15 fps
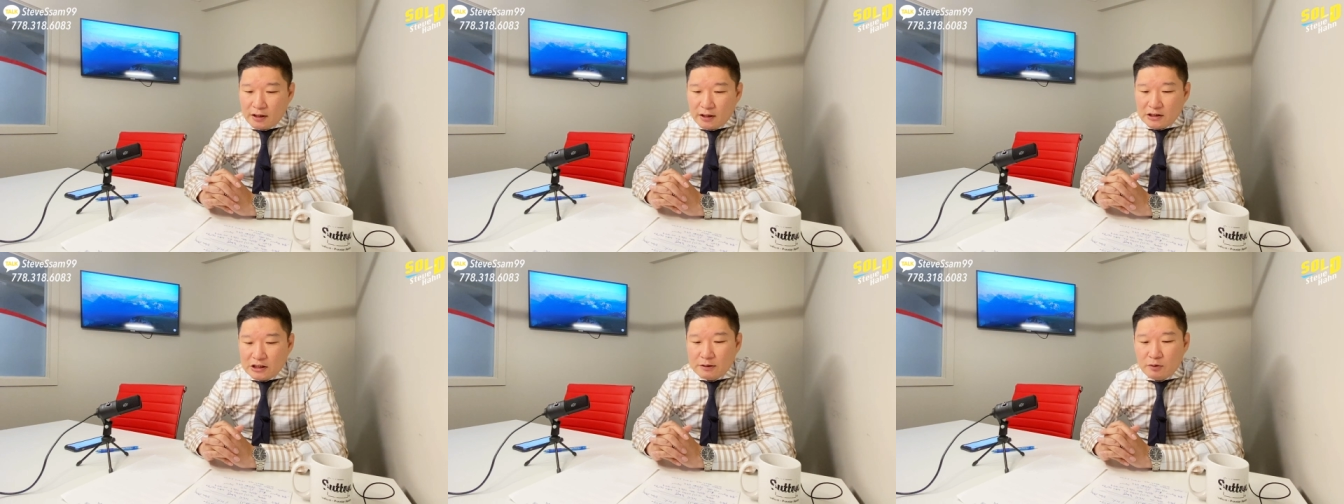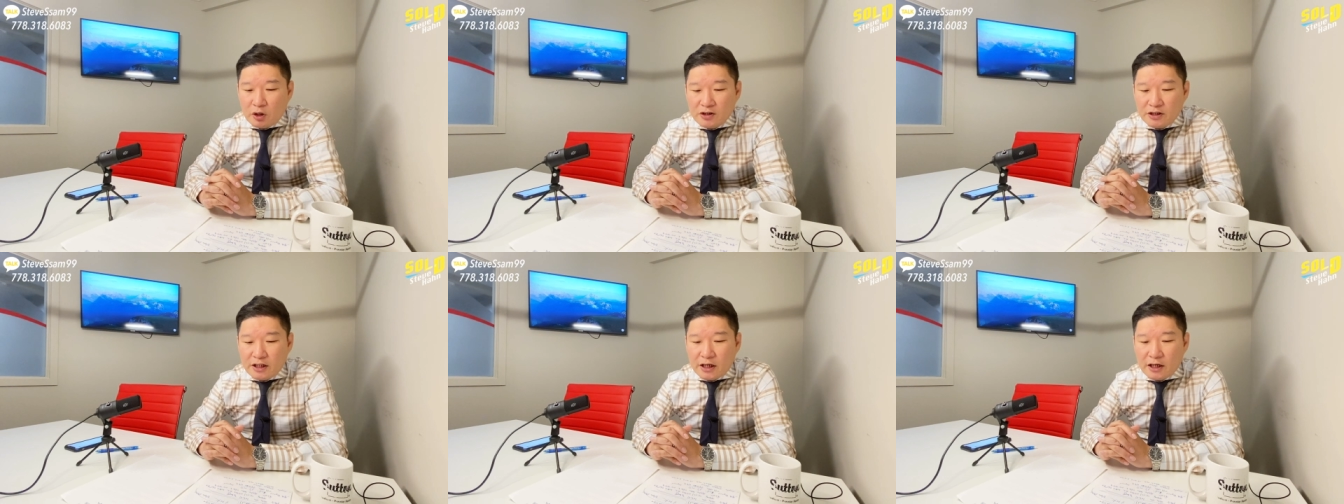지금
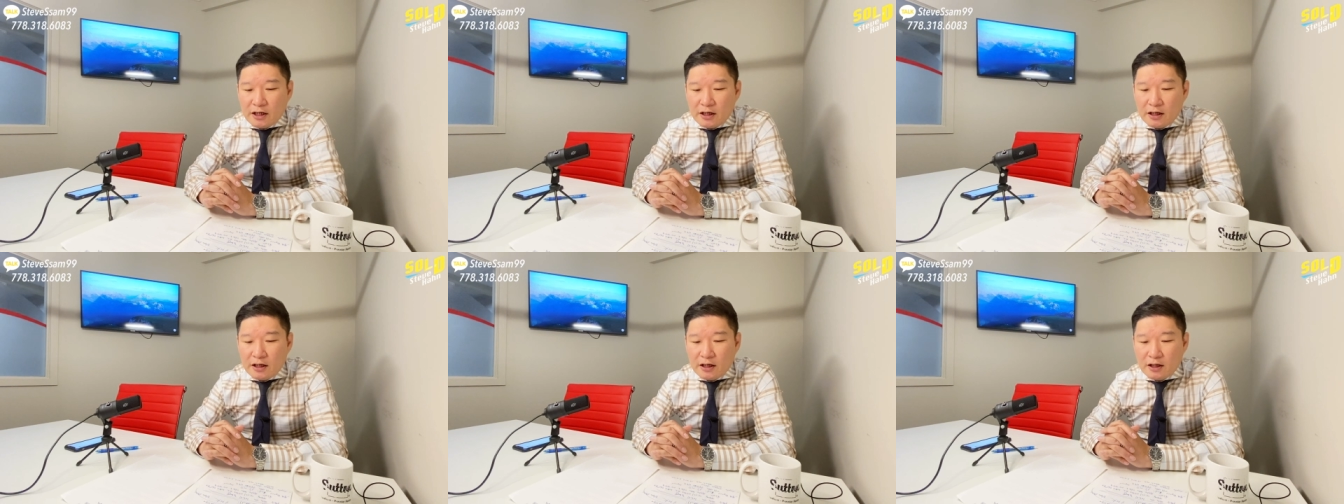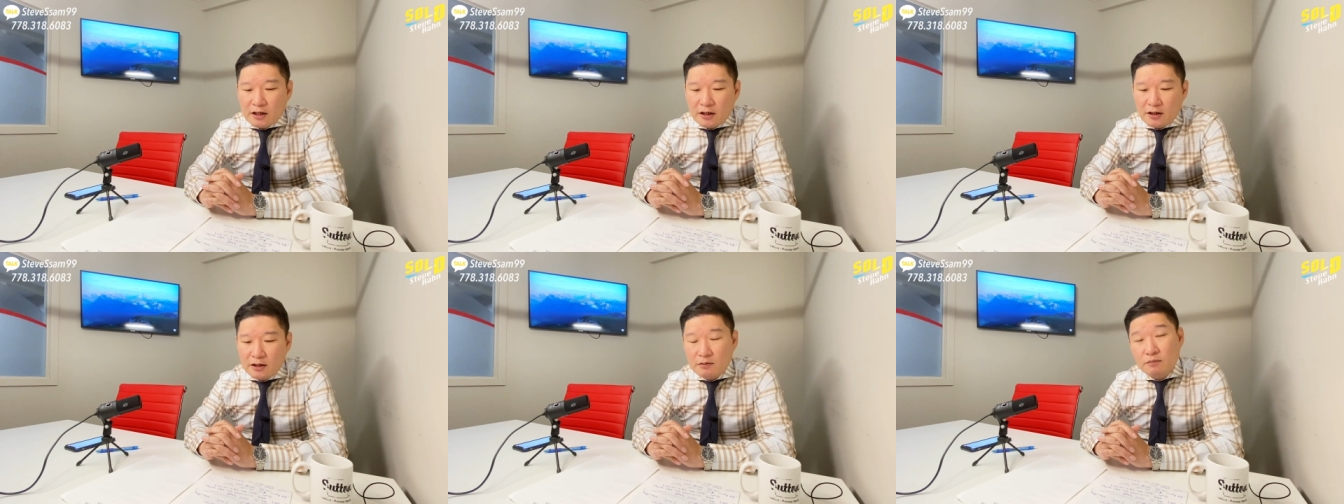
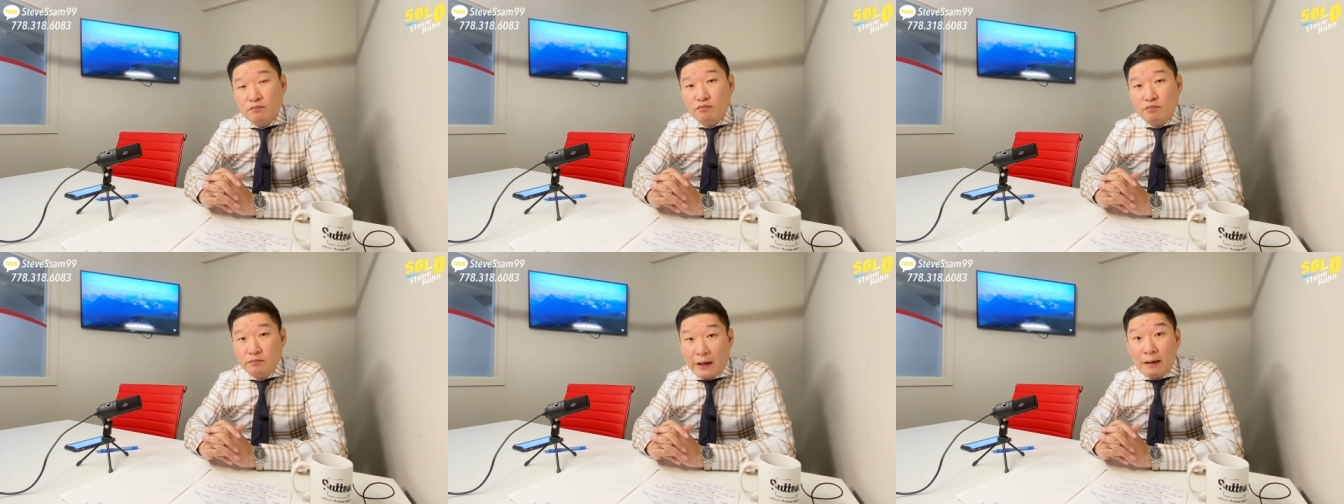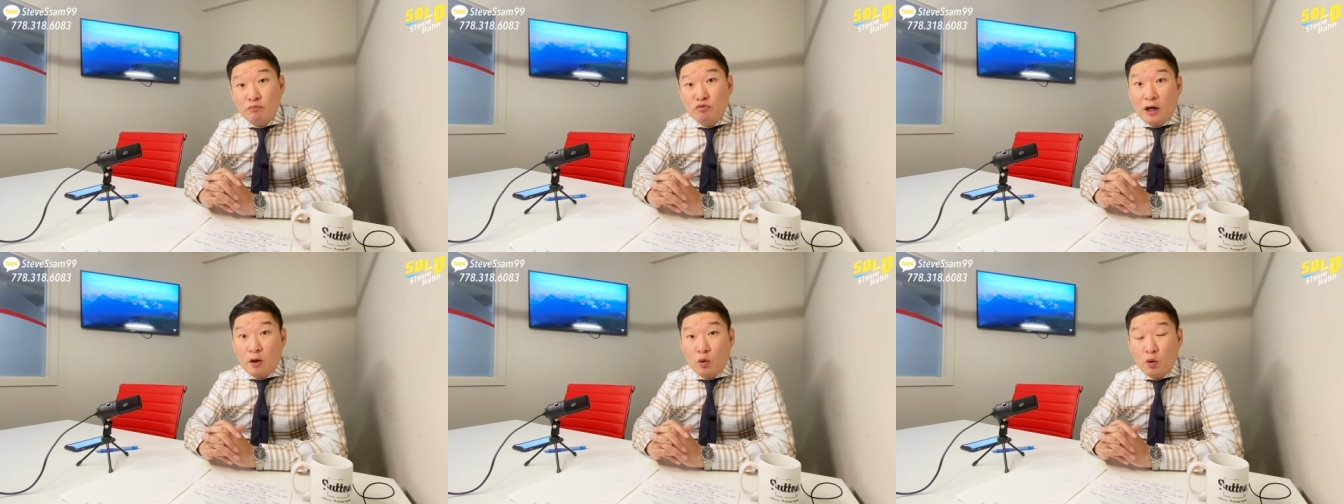현재
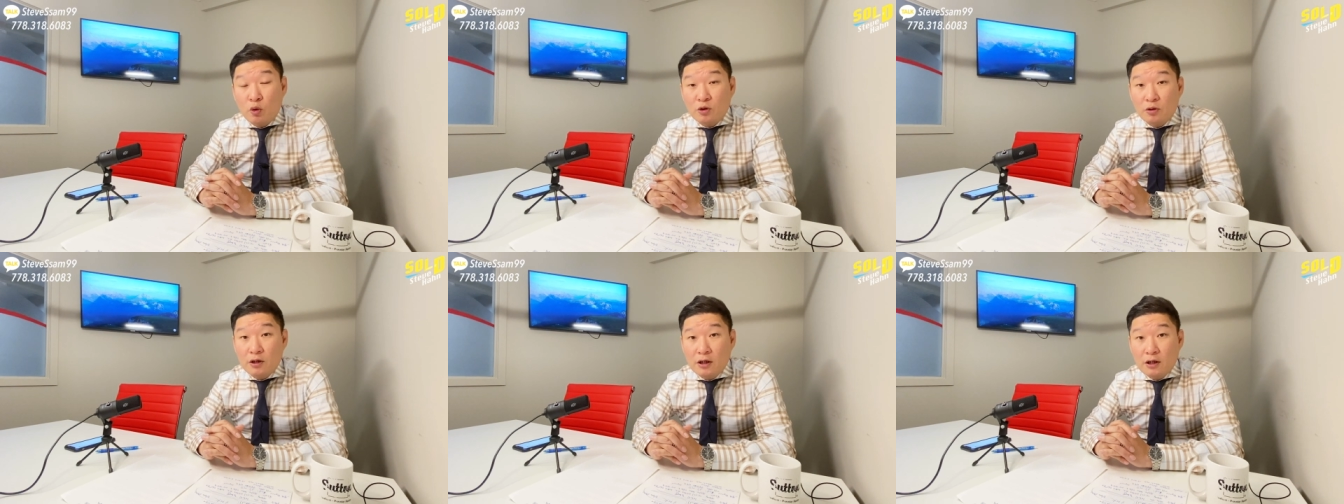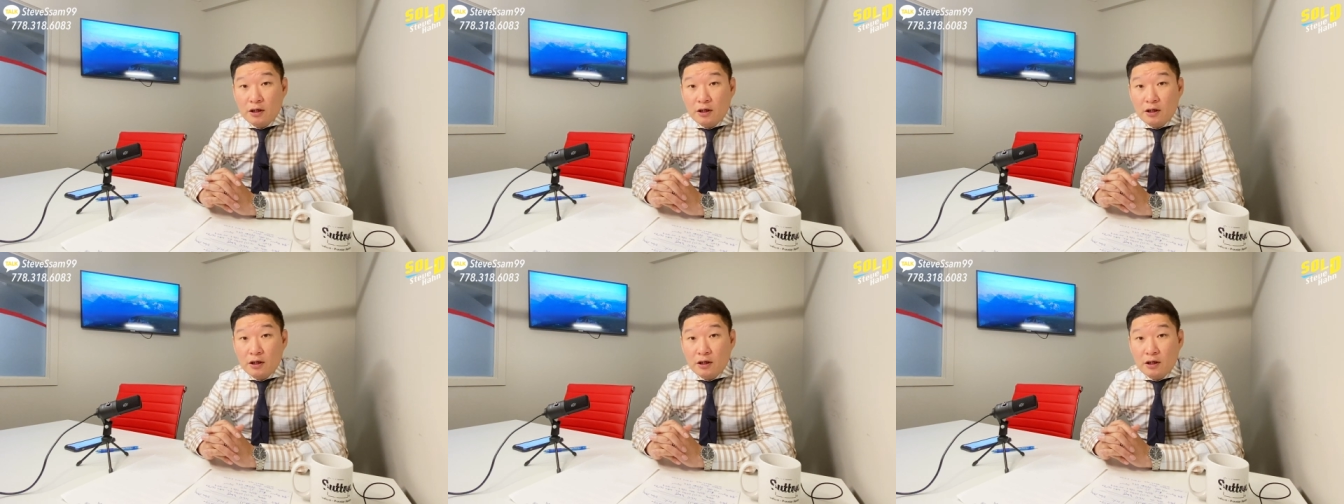매물하고